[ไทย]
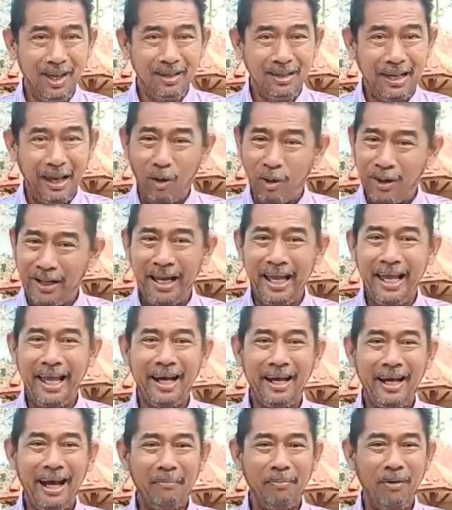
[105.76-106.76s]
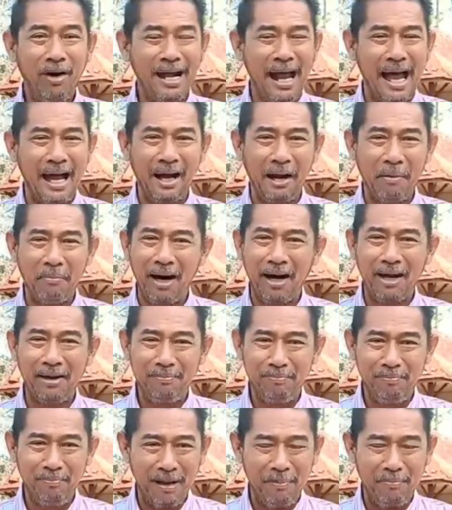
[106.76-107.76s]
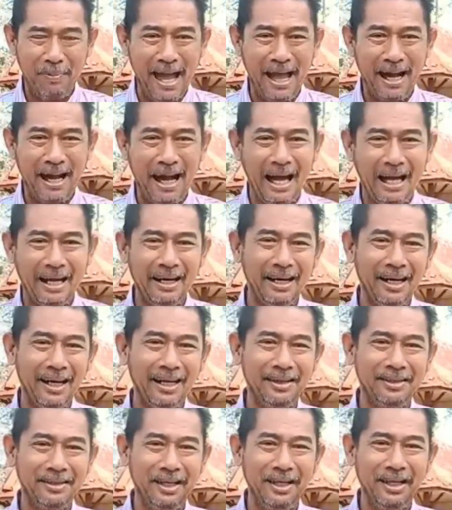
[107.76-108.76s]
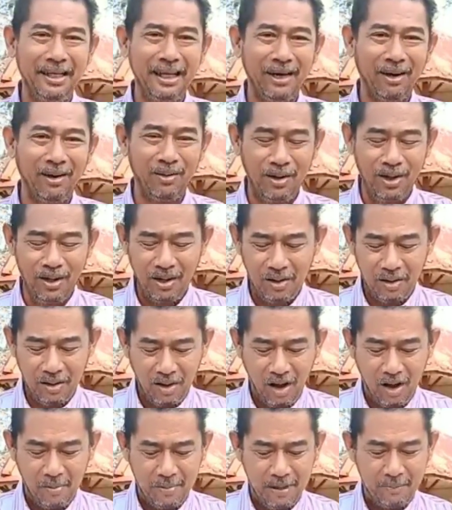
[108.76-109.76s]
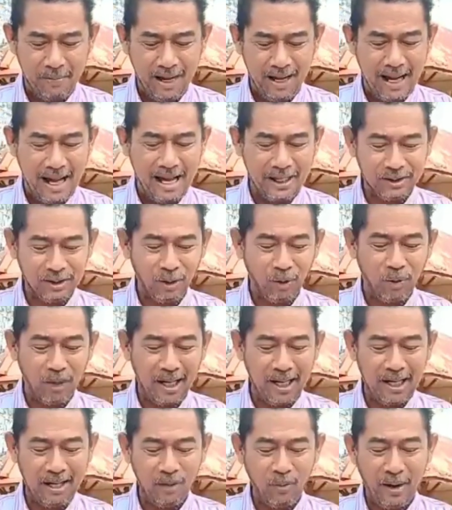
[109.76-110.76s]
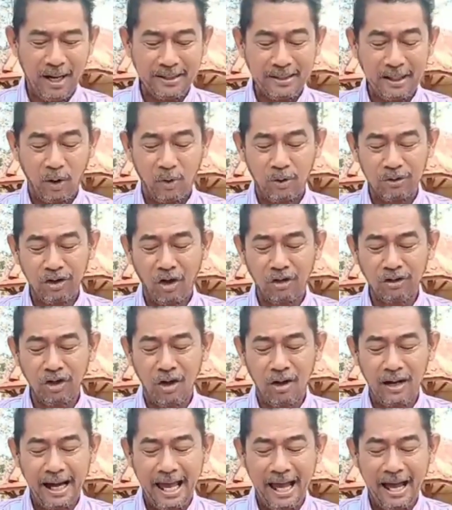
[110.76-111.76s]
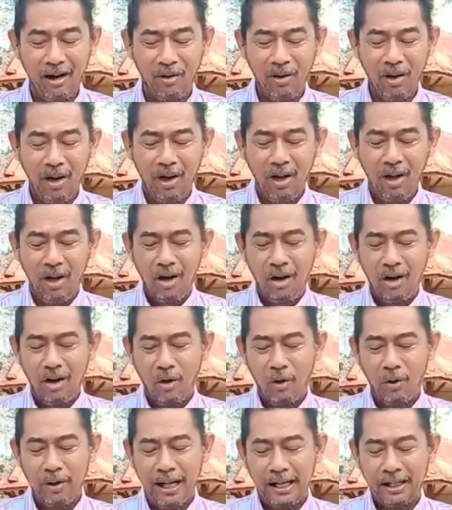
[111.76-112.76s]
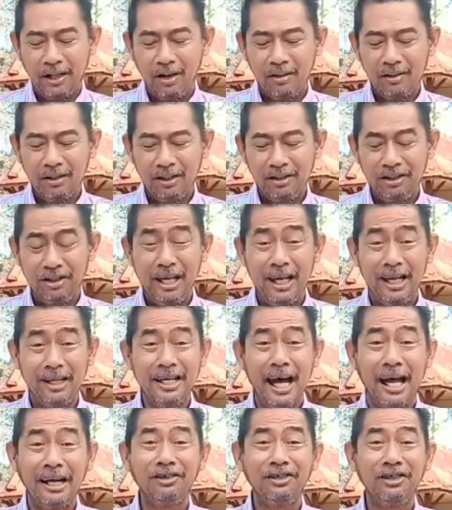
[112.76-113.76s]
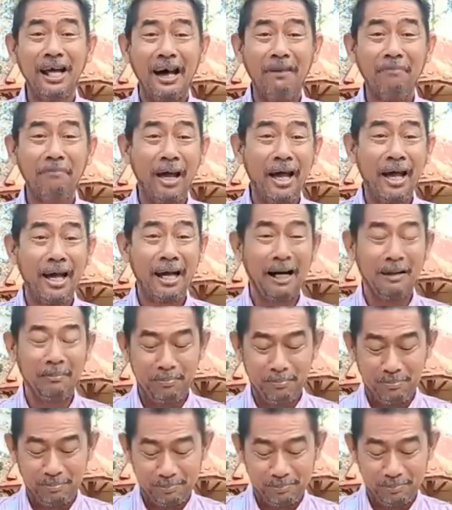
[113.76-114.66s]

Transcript: แต่คนนี้ครับก็ดังระเบิดไม่แพ้ใครเลยทีเดียว ก็มาประกาศตัวว่าจะลงสอสอแล้ว คนนั้นก็คือเสียชัดสายเปครับ